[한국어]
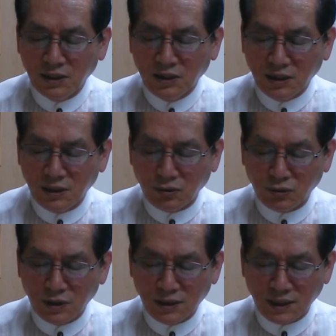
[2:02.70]
특히
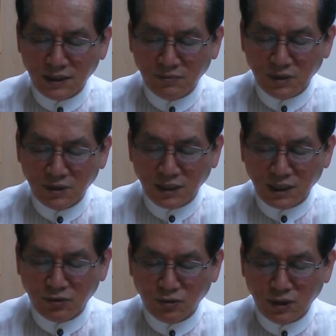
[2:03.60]
도시 사람들은
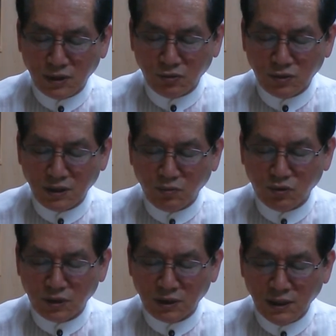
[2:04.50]
가축이나
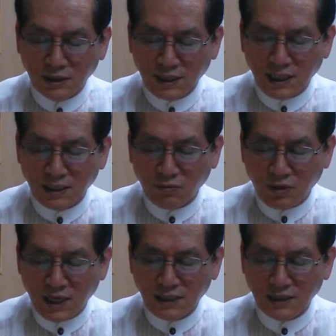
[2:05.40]
농작물, 땅,
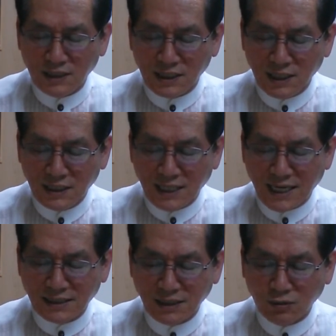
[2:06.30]
과실,
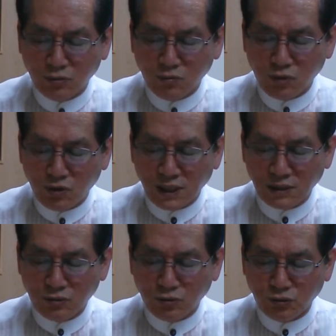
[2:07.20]
야생 동물과
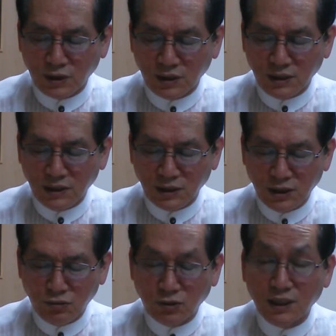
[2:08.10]
같은 주제들이
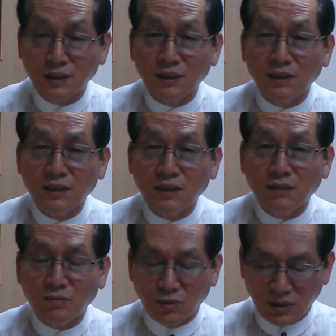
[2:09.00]
친숙하지
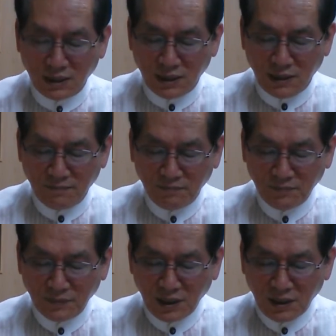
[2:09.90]
못하다.
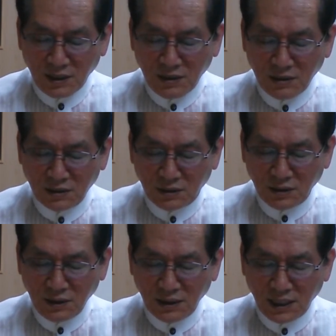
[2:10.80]
이는
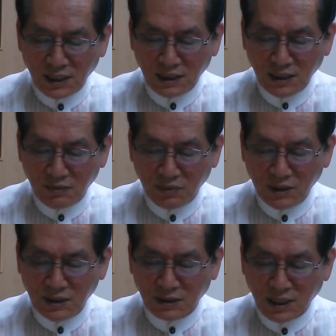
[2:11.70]
그들이 양이나
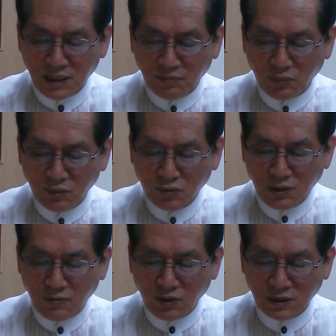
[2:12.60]
밀, 땅,
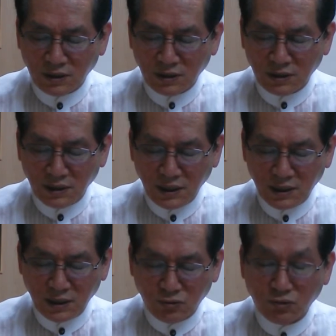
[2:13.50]
포도나무 같은 것들에
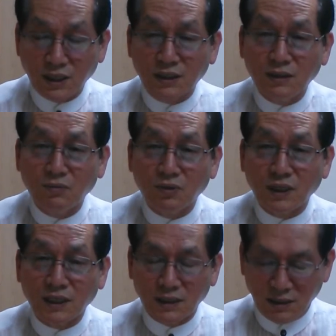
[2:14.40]
익숙하지
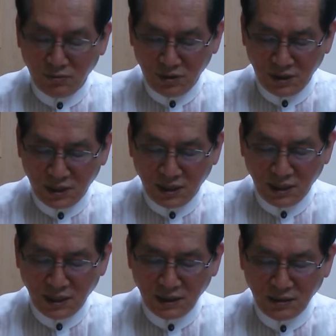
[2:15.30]
못하기 때문이다.
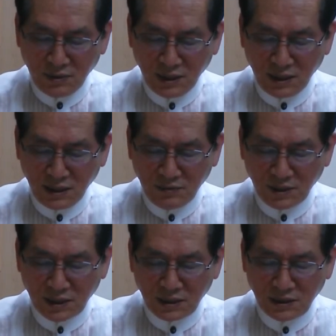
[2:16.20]
하지만
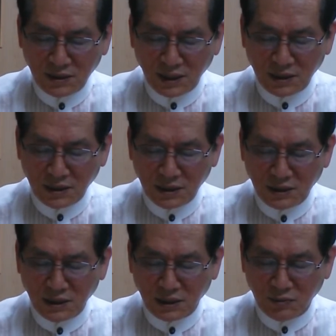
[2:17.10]
하나님의 계시는 자연
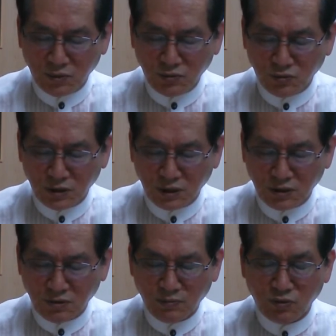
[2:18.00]
계시의 기본
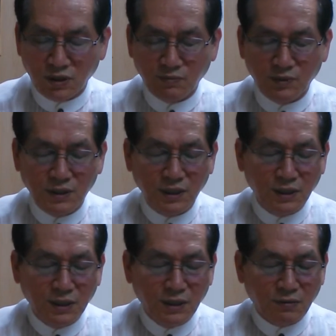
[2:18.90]
주제들과 불가피
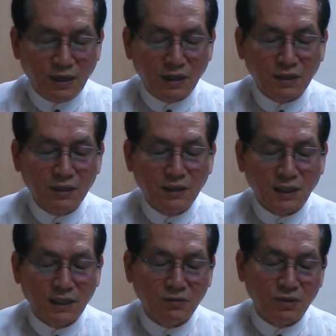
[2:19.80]
관계를
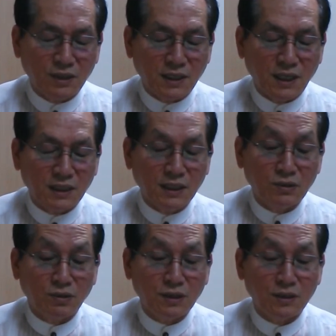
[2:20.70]
가지고 있다.
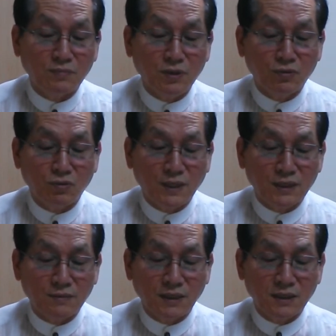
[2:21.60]
예수께서 비유로
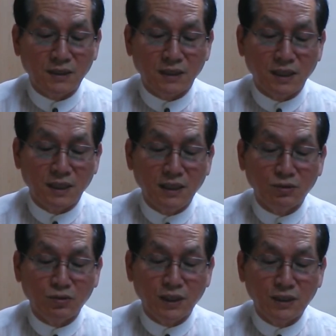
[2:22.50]
말씀하실 때
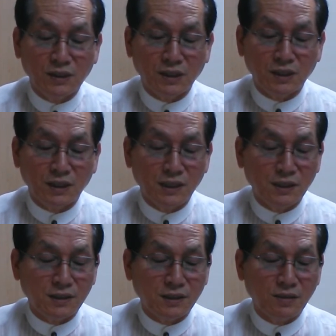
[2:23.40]
초자연적인
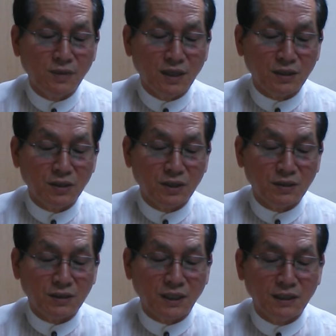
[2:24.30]
진리를 설명하기
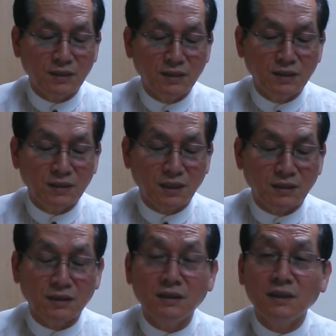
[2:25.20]
위해서 자연
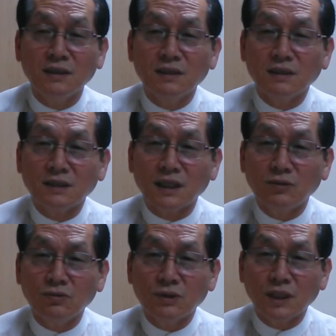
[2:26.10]
현상들을
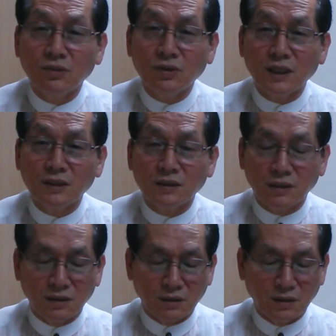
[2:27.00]
자주
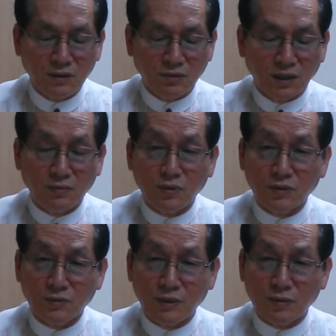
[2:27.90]
사용하셨던 것을 우리가 볼
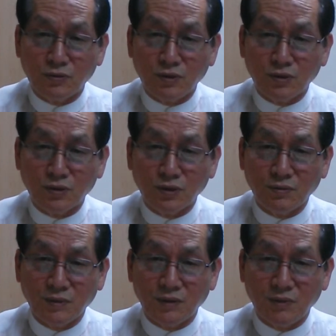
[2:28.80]
수 있죠.
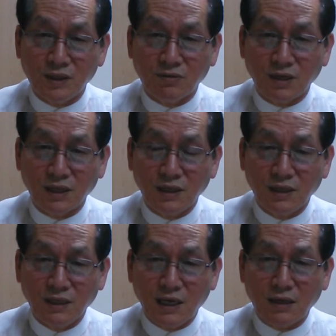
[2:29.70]
뭐 밀과
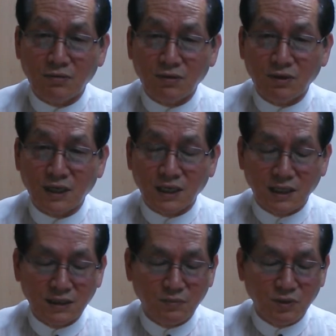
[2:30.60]
알곡과
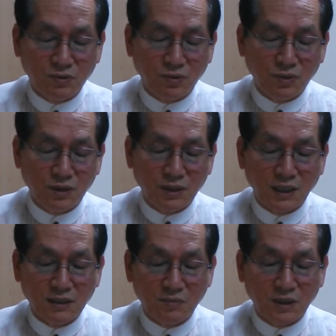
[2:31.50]
가라지 비유도 그런
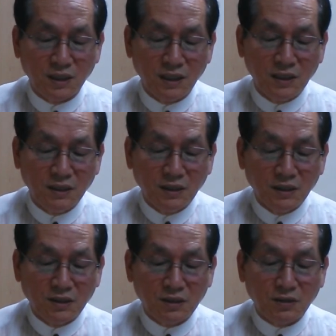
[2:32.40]
거 아닙니까?
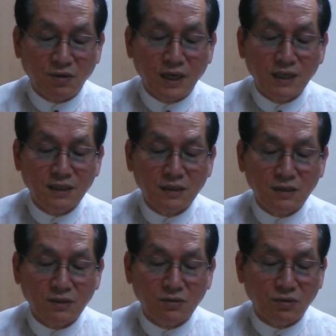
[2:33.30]
그것은
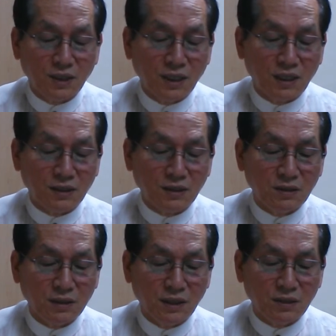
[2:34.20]
과학적으로나
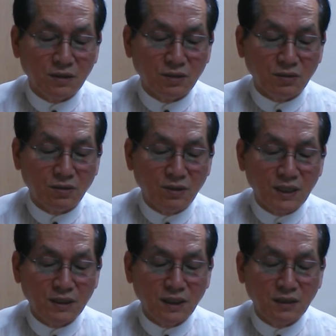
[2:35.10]
영, 적으로
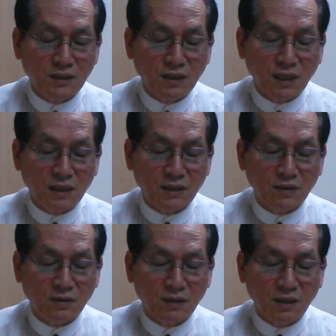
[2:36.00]
확실한 근거가
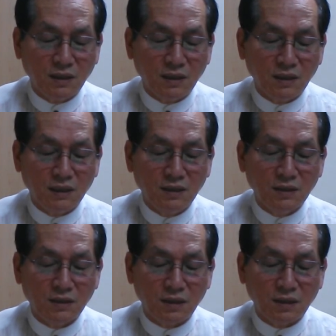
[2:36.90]
예,
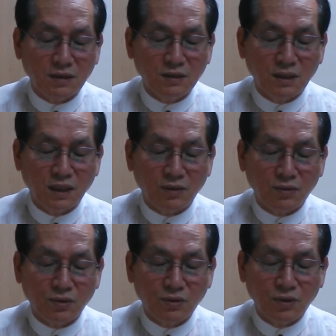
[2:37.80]
있는
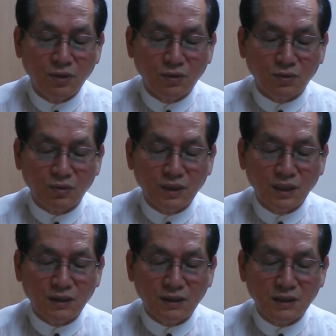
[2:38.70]
건전하고도
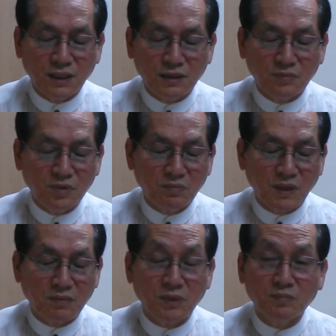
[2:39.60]
논의가 여지가 없는
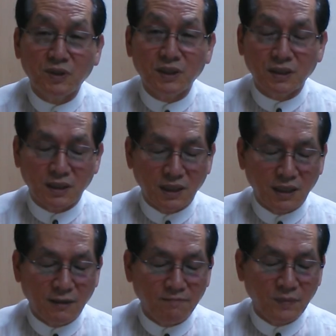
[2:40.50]
방법들이었다.